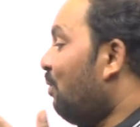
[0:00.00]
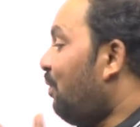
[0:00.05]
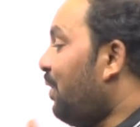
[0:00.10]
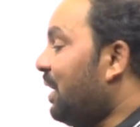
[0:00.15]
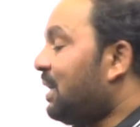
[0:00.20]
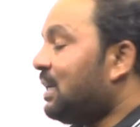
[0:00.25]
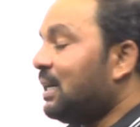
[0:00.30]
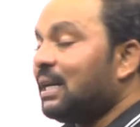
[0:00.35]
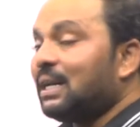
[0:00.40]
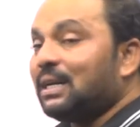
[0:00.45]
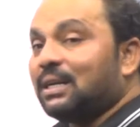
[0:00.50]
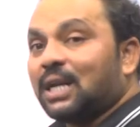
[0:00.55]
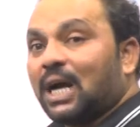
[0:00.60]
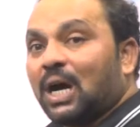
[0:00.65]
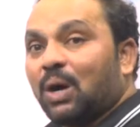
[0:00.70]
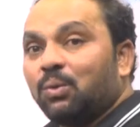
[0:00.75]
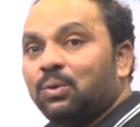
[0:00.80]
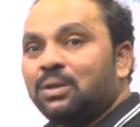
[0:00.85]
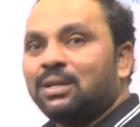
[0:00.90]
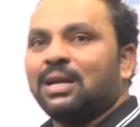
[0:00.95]
విగర్
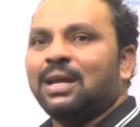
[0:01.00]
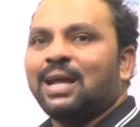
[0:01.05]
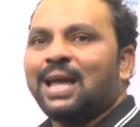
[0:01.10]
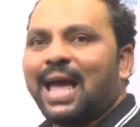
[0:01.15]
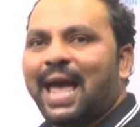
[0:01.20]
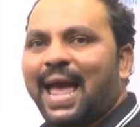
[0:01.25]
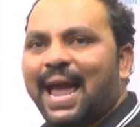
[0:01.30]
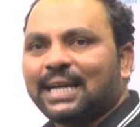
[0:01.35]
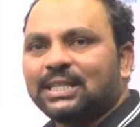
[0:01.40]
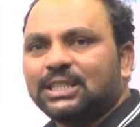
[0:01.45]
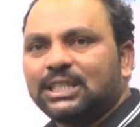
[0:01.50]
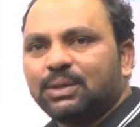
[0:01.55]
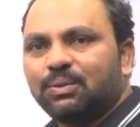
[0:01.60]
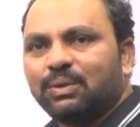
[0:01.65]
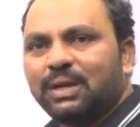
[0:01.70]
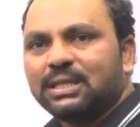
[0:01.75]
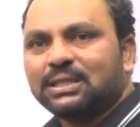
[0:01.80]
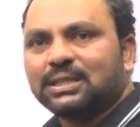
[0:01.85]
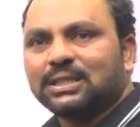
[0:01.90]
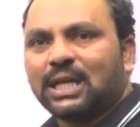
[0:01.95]
నౌన్
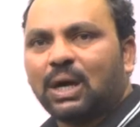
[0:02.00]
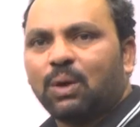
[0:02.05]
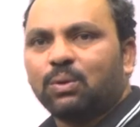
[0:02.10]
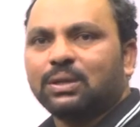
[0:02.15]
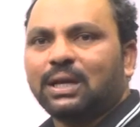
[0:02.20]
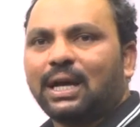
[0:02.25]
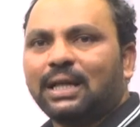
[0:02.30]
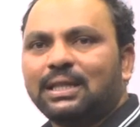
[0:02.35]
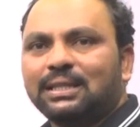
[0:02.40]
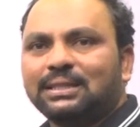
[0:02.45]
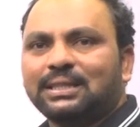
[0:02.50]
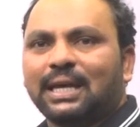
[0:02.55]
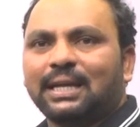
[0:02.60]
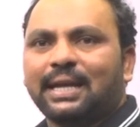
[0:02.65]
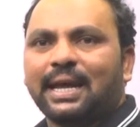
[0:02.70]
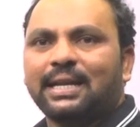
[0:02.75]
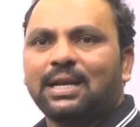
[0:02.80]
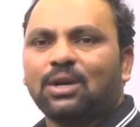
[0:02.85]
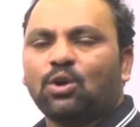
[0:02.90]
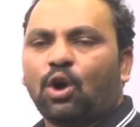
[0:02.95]
యాక్టివ్నెస్ నౌన్ అది
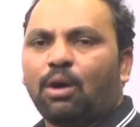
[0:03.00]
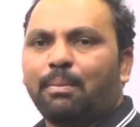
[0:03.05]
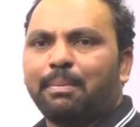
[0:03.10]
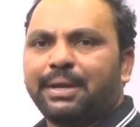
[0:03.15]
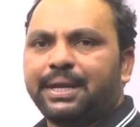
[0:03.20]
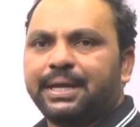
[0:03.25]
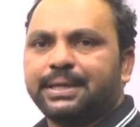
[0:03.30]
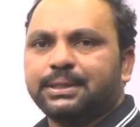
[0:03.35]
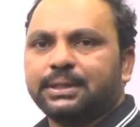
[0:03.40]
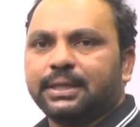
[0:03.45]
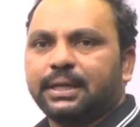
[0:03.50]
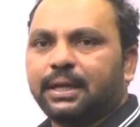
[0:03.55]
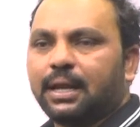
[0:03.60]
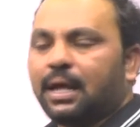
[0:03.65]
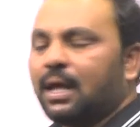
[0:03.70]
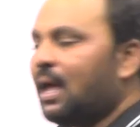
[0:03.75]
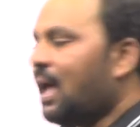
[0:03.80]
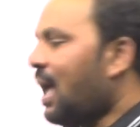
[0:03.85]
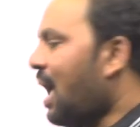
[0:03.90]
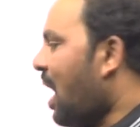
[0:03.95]
సరైన కాంబినేషన్
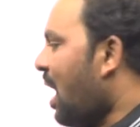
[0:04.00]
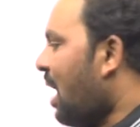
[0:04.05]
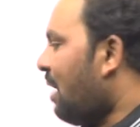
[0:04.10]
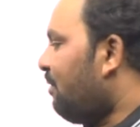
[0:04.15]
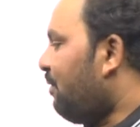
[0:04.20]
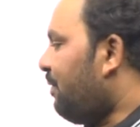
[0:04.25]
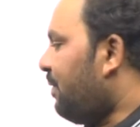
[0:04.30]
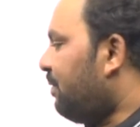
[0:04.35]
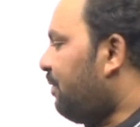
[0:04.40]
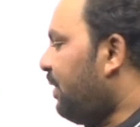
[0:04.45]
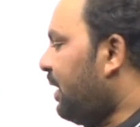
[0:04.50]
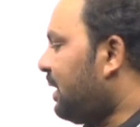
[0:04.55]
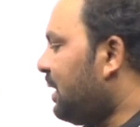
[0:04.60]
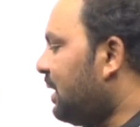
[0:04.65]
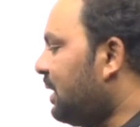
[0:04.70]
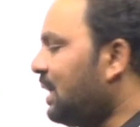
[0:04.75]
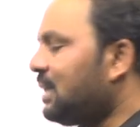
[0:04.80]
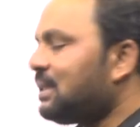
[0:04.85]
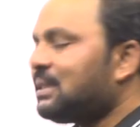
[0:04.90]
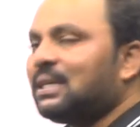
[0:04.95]

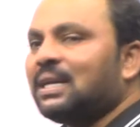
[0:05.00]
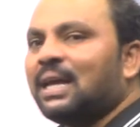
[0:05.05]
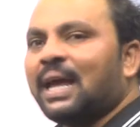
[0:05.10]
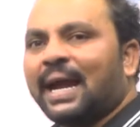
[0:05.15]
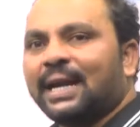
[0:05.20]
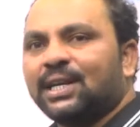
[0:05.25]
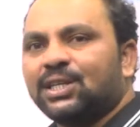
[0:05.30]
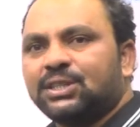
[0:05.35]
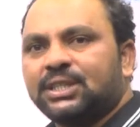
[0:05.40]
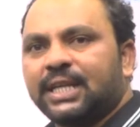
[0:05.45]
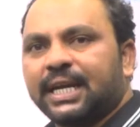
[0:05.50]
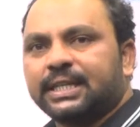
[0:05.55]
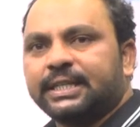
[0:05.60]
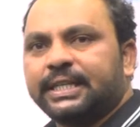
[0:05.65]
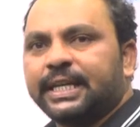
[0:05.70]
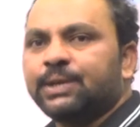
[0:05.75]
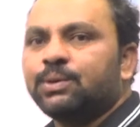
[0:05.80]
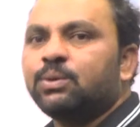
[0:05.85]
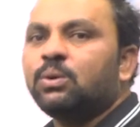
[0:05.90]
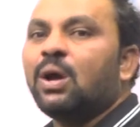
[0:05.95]
విగరస్
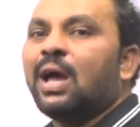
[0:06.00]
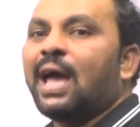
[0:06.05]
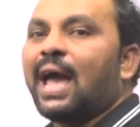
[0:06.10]
అడ్జెక్టివ్